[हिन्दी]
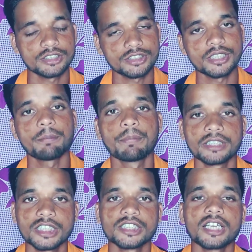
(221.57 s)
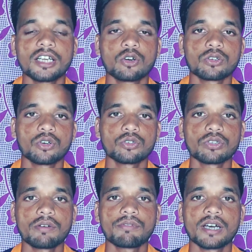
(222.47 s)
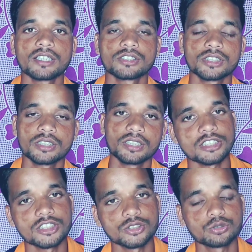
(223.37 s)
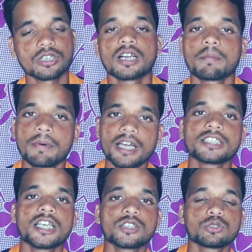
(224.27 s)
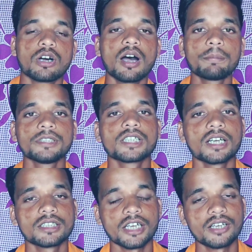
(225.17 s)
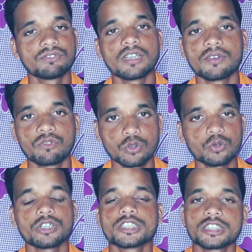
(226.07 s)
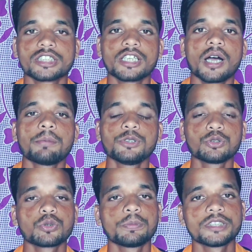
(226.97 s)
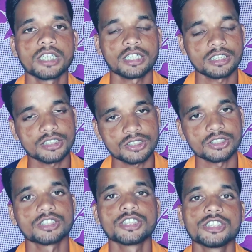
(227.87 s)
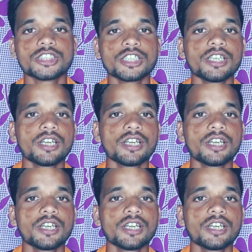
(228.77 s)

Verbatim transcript: से बचा जाए और कोरोना वायरस से छुटकारा पाया जाए तो आप इनका डाइट प्लान फॉलो कर सकते हैं आप यूट्यूब पे जाकर के सर्च कीजिए